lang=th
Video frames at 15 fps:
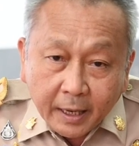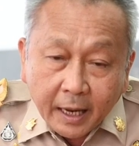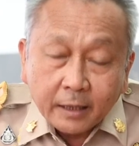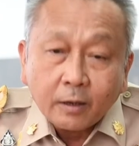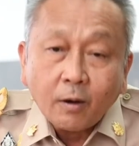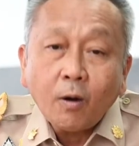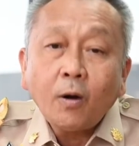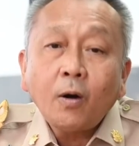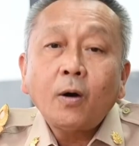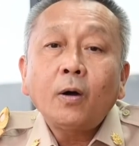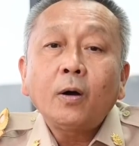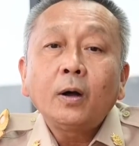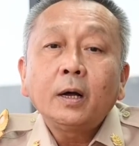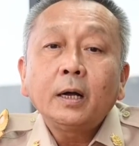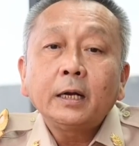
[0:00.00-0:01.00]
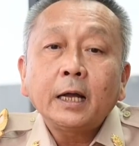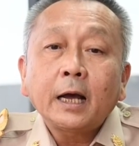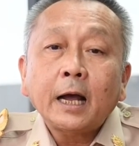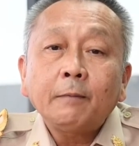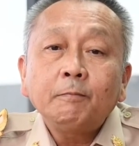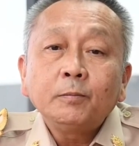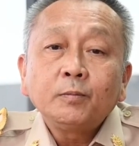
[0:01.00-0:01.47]
มแอลกอฮอล์นะ
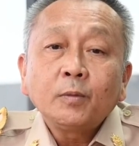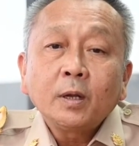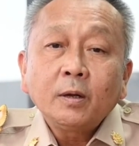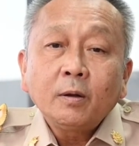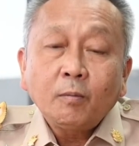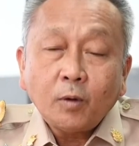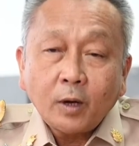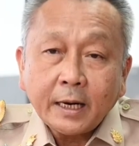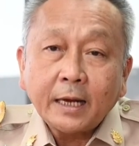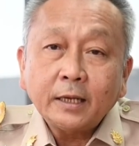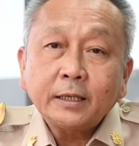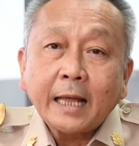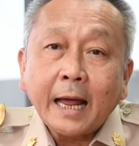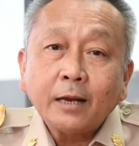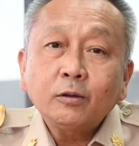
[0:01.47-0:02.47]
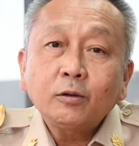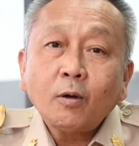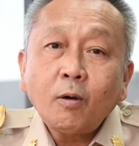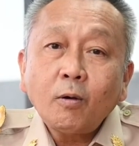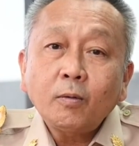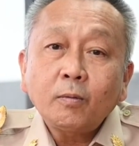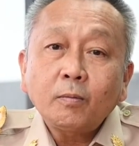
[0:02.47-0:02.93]
ครับ เพราะนั้นท่าน
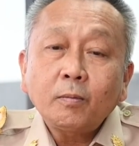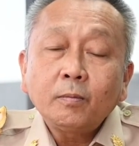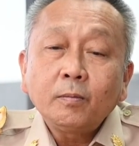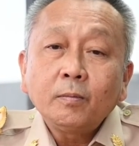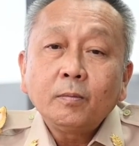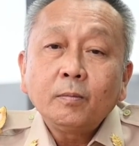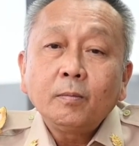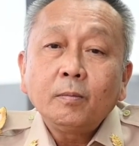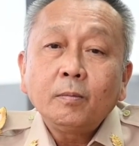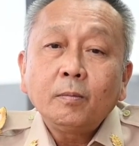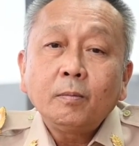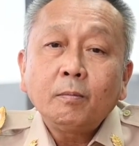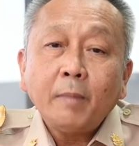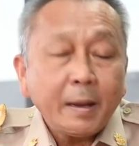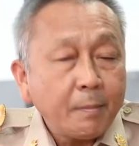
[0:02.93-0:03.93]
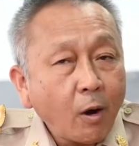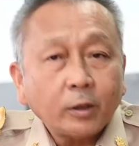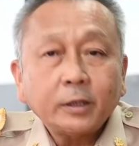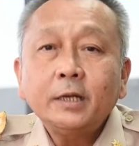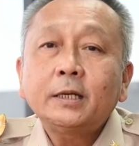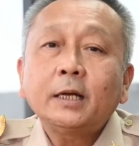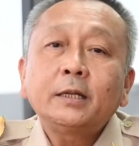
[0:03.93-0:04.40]
ต้องไม่เหมาะ
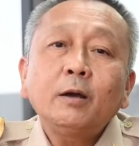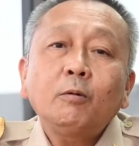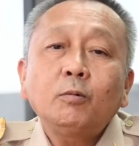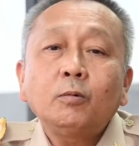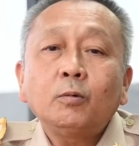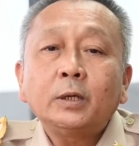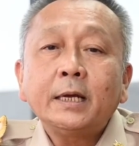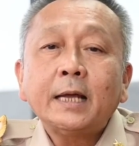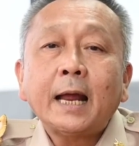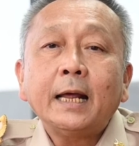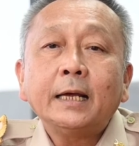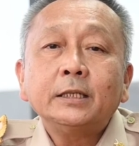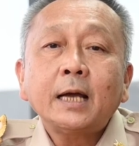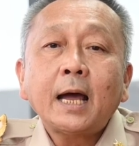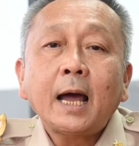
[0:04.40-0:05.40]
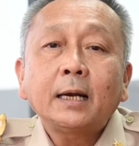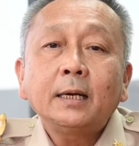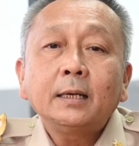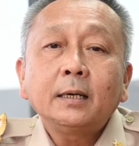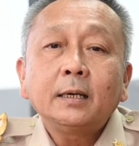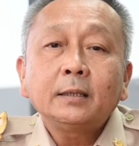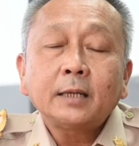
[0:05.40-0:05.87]
ที่จะเที่ยวอุทยานแห่งชาติ
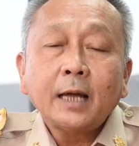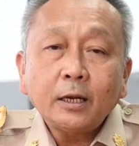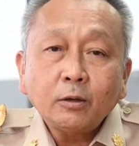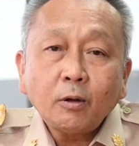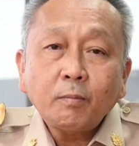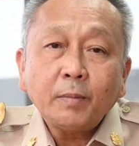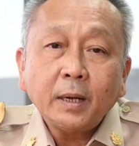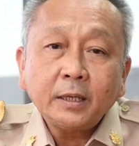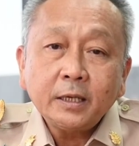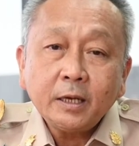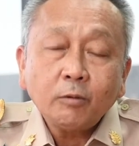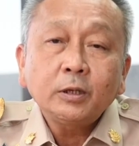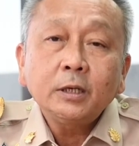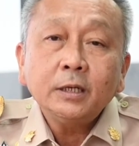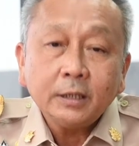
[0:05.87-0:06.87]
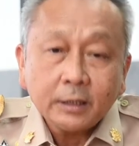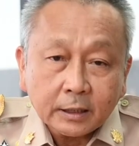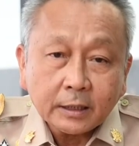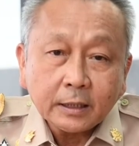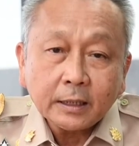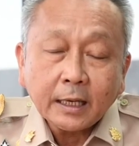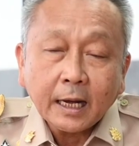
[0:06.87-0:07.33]
ท่านต้องไปเที่ยวที่อื่น
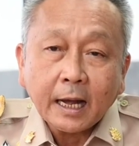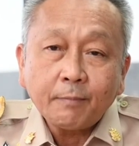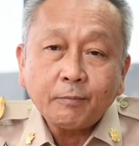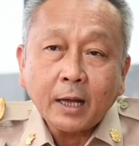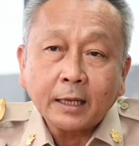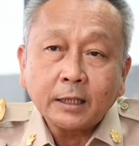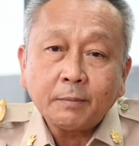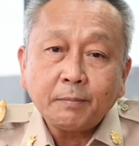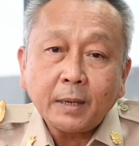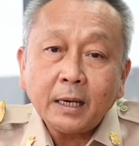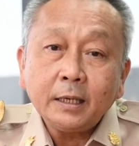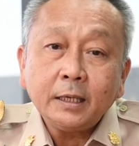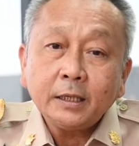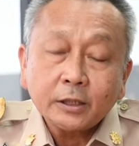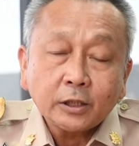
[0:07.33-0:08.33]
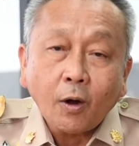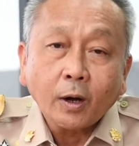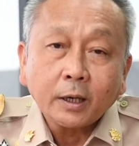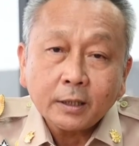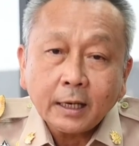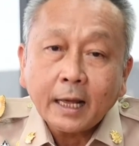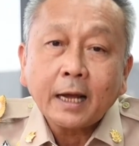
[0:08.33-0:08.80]
นะครับอาจจะเป็นรีสอร์ท
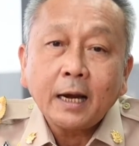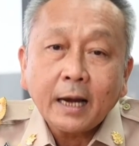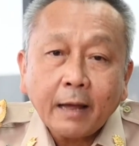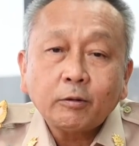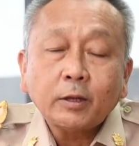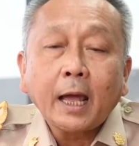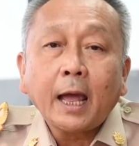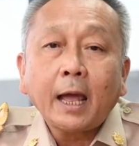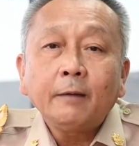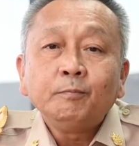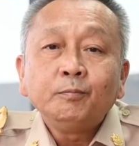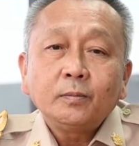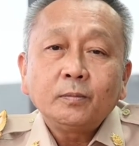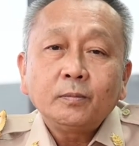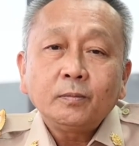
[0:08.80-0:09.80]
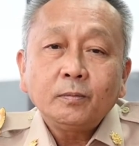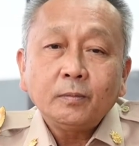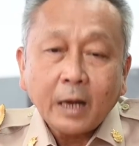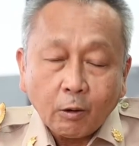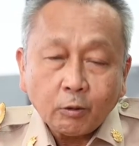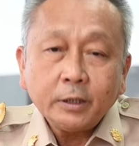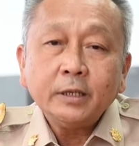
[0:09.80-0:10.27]
หรืออะไรก็แล้ว แต่
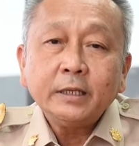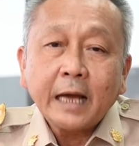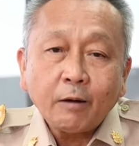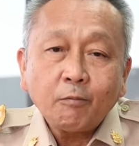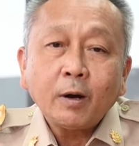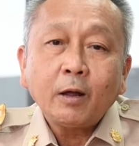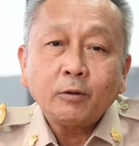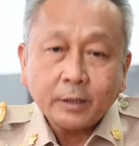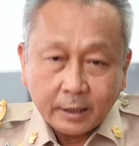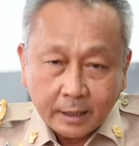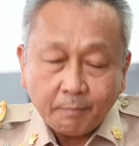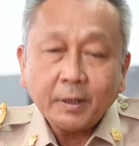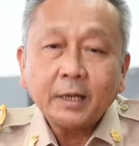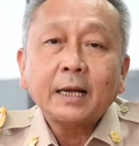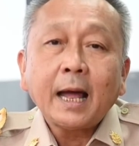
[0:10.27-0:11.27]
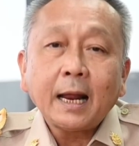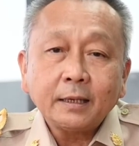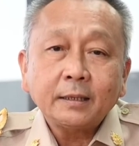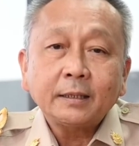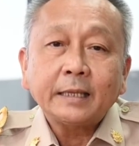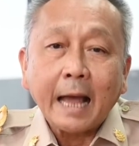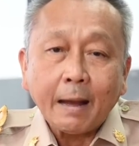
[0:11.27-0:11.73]
เรายืนยันว่าเราจะดำเนินการ
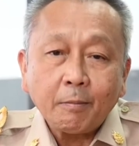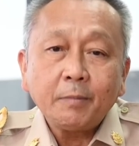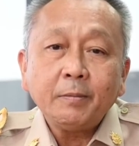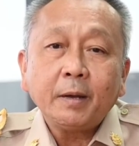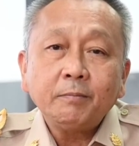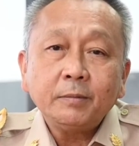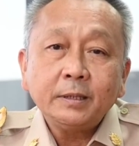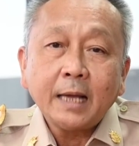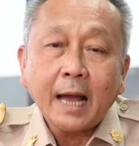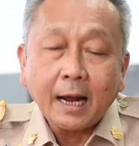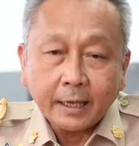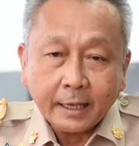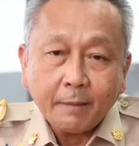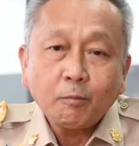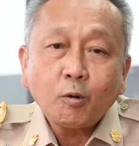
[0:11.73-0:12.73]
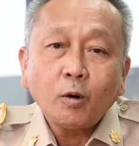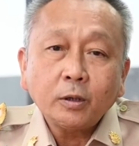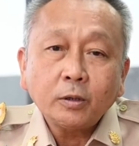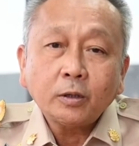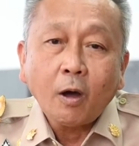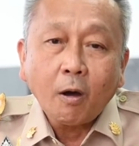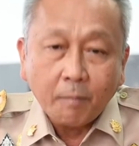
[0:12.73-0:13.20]
ตามระเบียบอย่างเข้มข้น
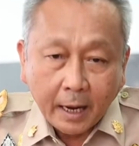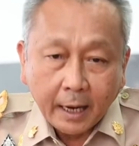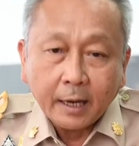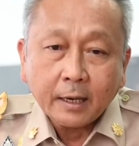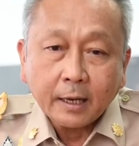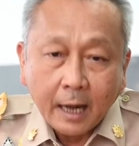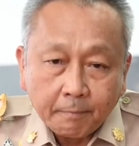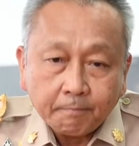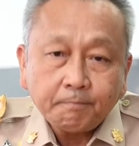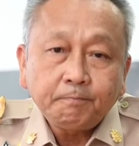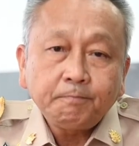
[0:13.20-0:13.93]
ต่อไปครับ